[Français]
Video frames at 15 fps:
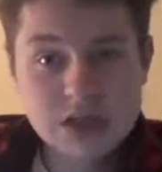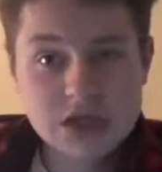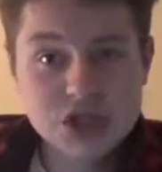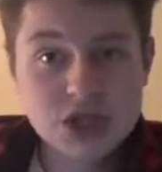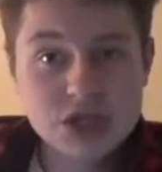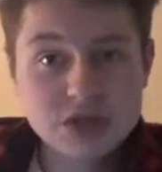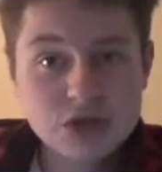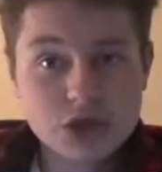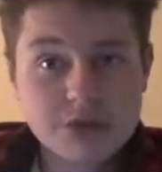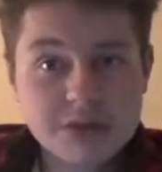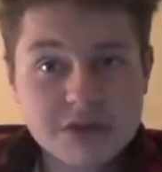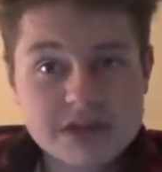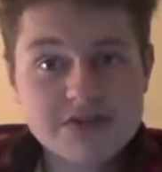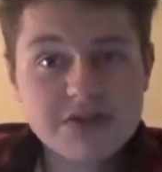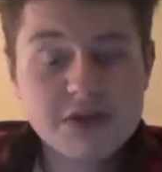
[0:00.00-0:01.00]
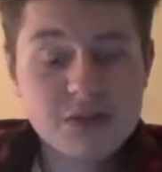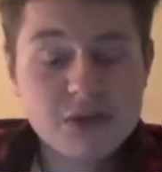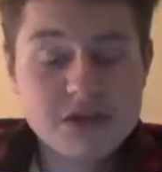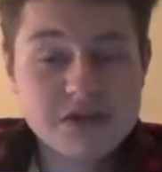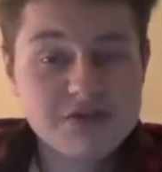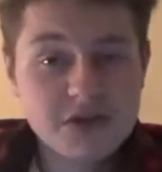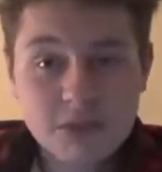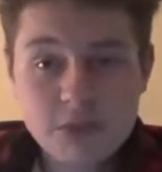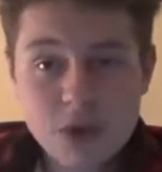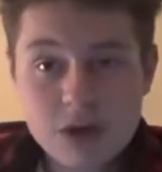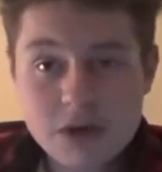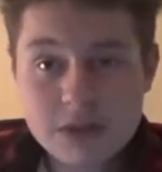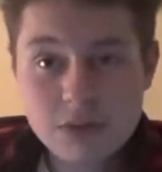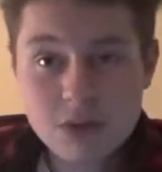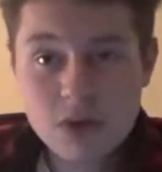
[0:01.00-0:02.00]
la chaîne que j'apprécie vraiment, c'est Farmer
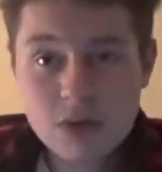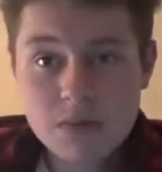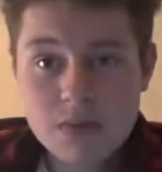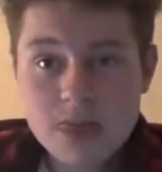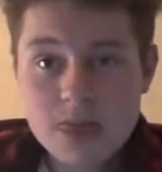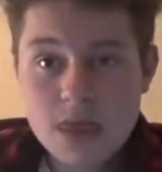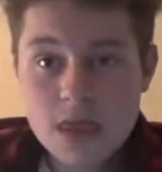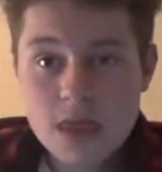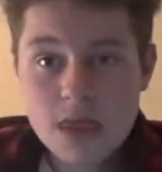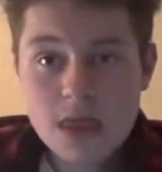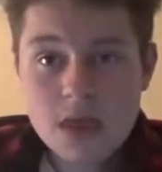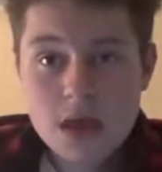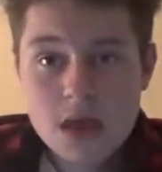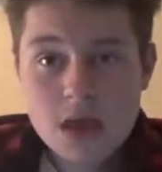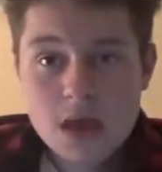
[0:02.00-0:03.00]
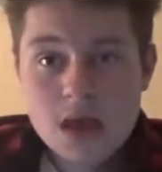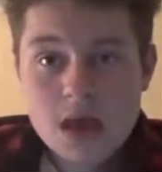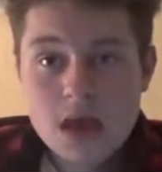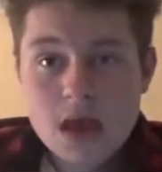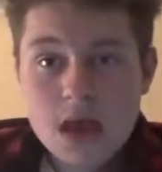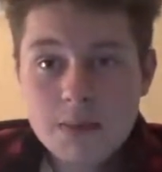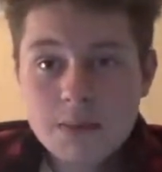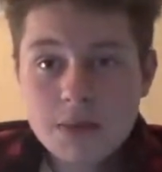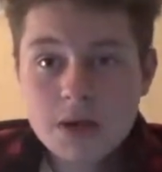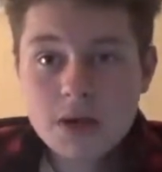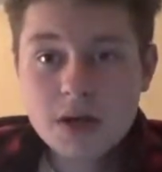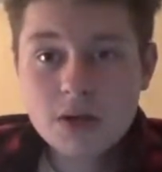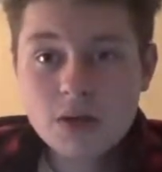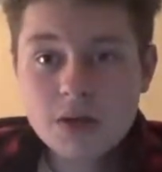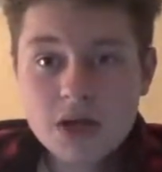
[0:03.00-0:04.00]
Animal. Et après,
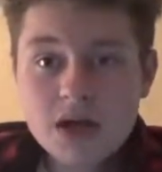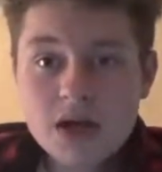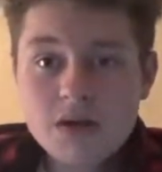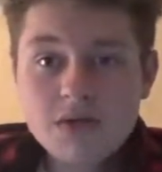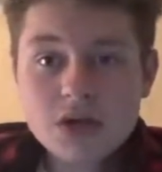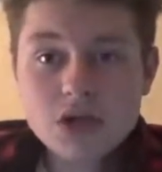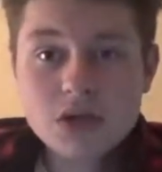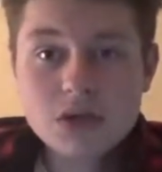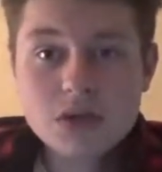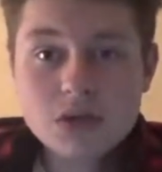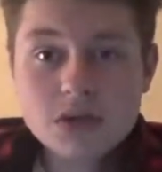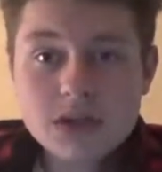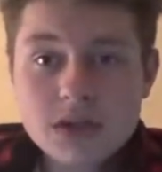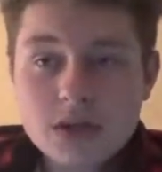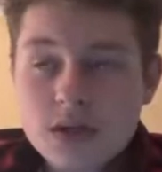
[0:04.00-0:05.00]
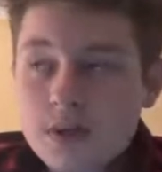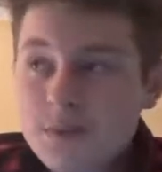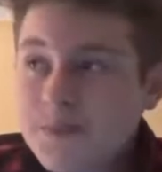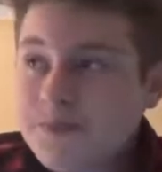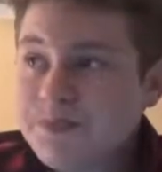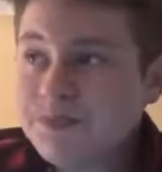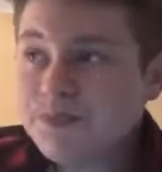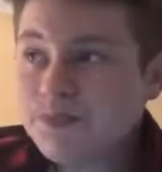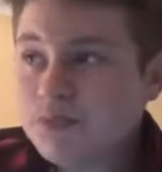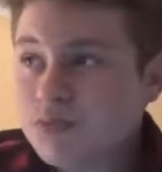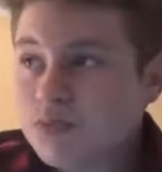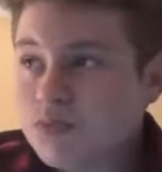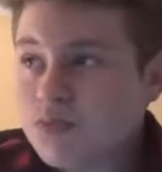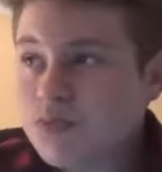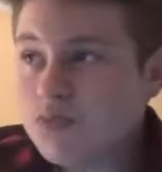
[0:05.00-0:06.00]
euh, il y a l'élevage de Gauthier.
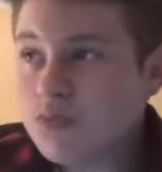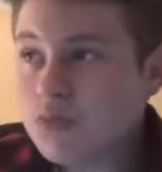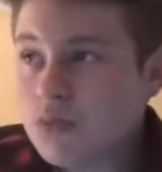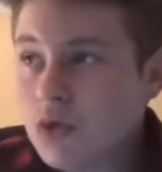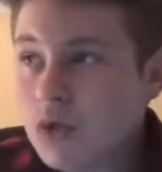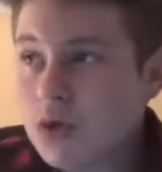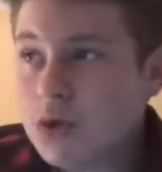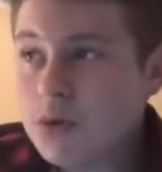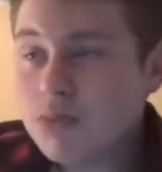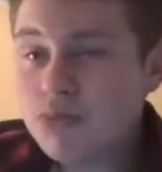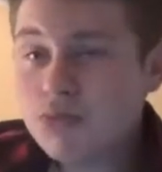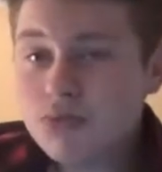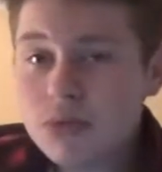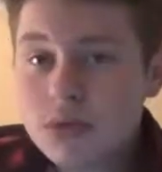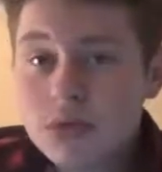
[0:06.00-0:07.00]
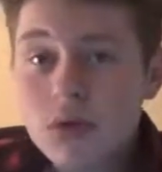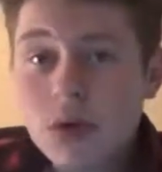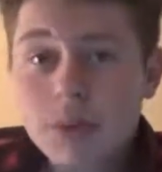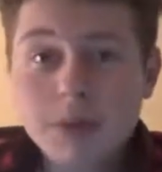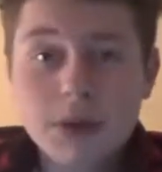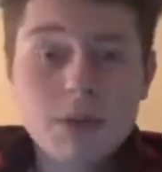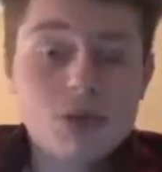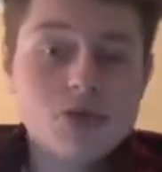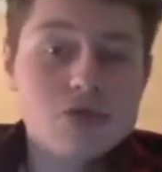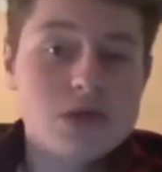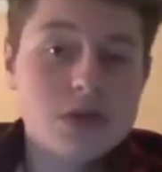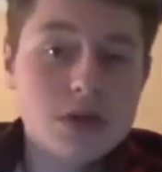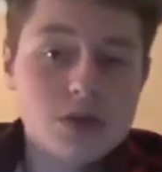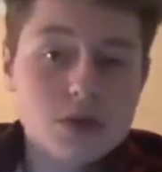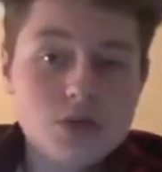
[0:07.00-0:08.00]
Et puis euh, après, bon, c'est
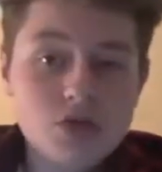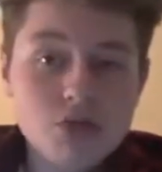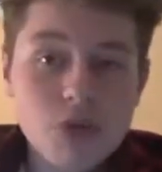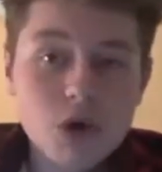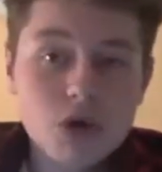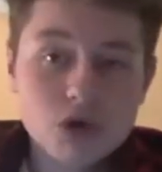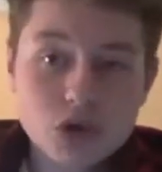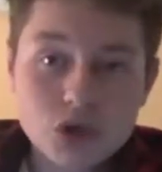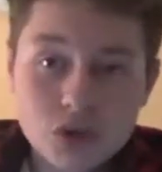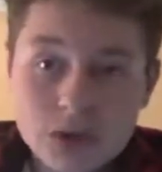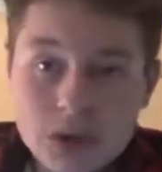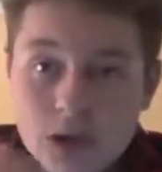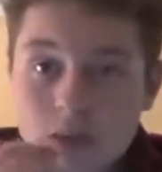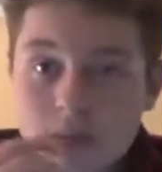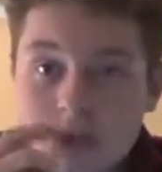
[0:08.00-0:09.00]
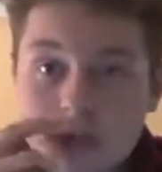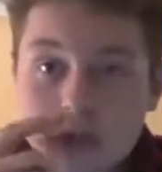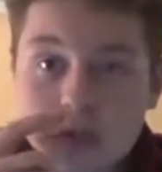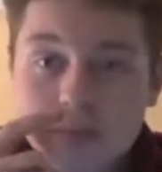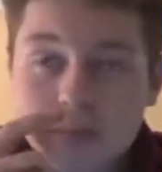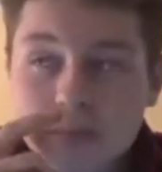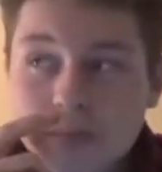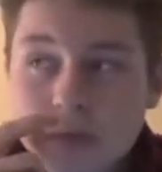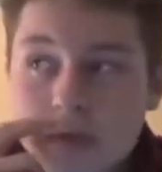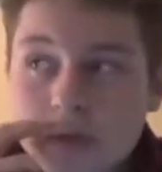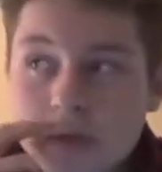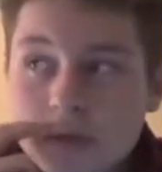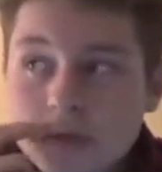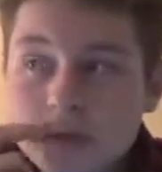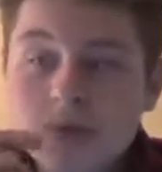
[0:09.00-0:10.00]
des youtubeurs que je regarde, mais je ne
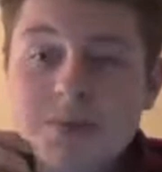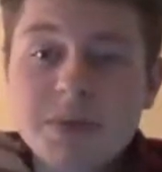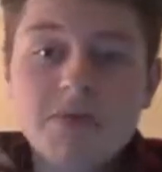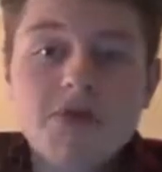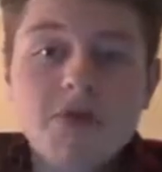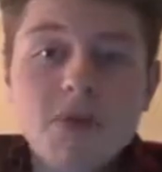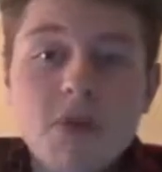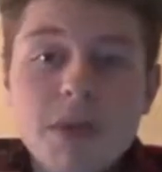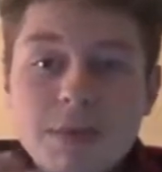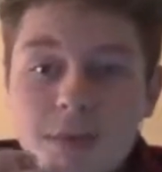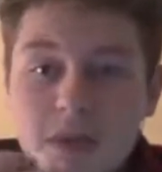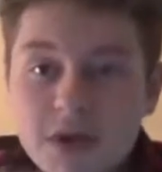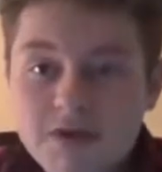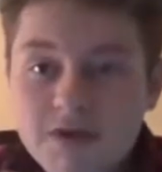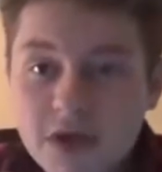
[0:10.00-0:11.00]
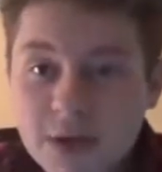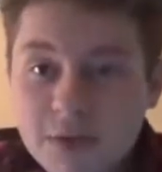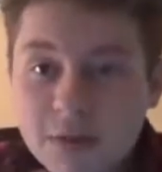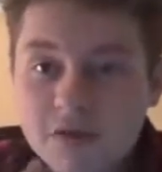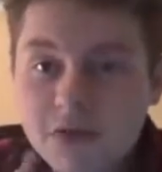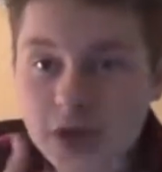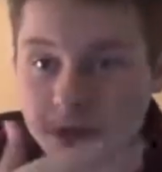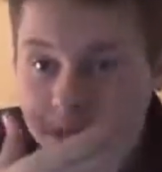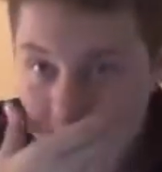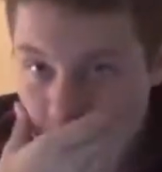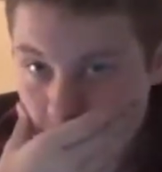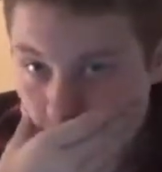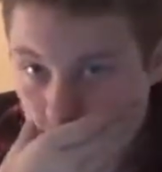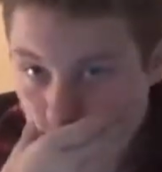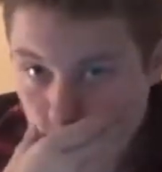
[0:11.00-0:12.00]
sais pas vraiment mes préférés préférés. Enfin,
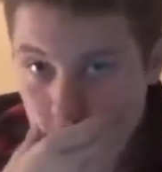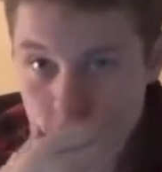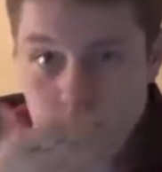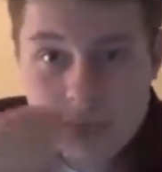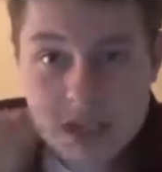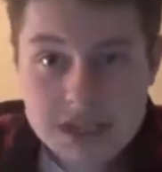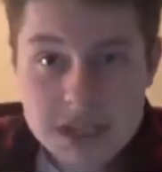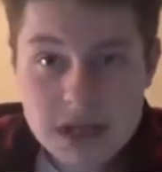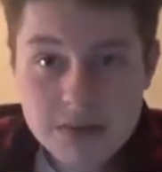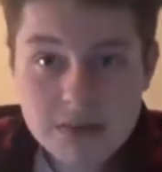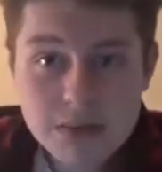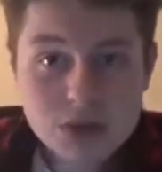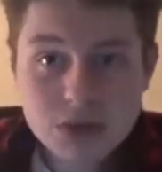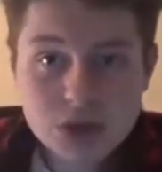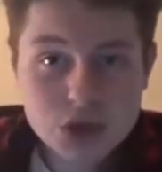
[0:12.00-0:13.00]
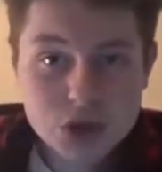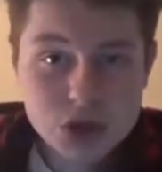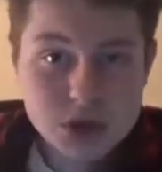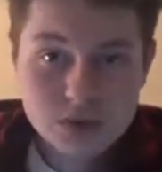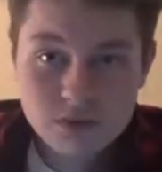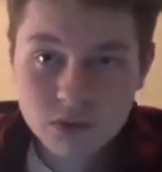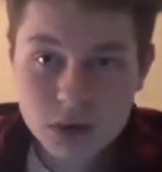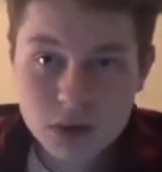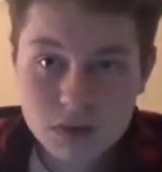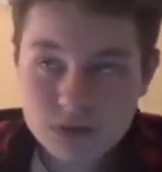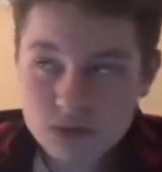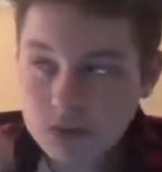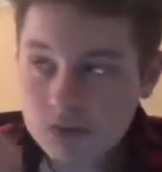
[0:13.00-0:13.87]
je, les aime, mais je les. Voilà.